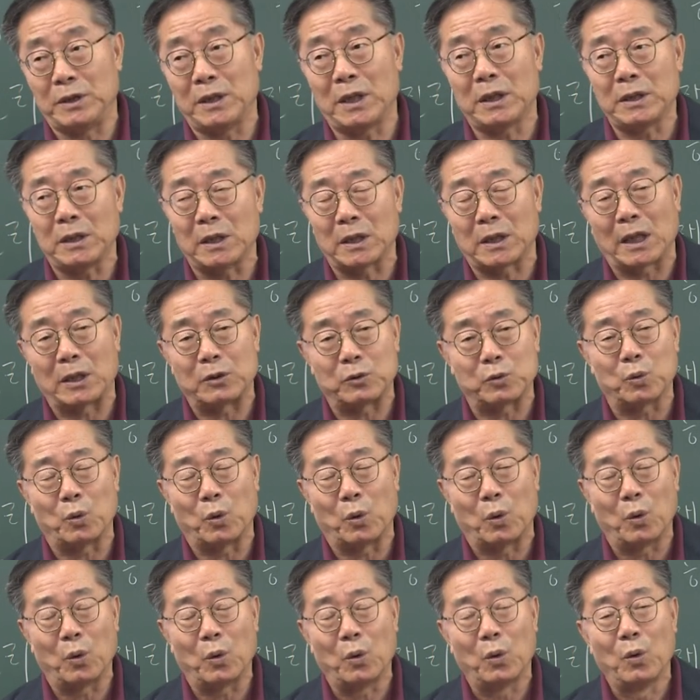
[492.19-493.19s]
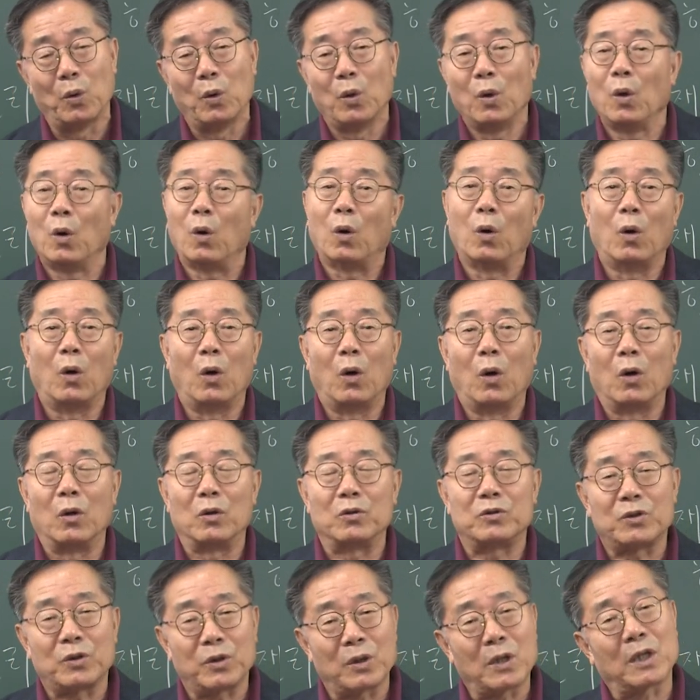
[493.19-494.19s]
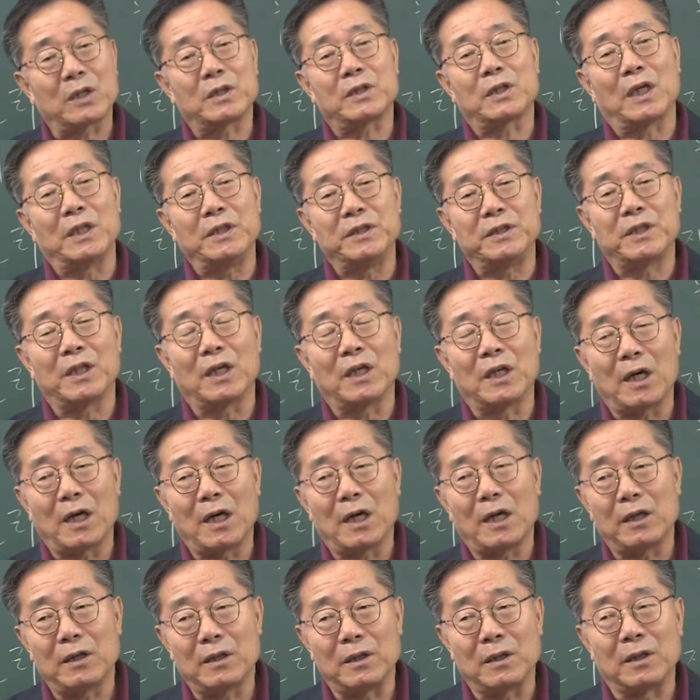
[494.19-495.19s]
얘기를 가지고 어, 철학자인 장, 아,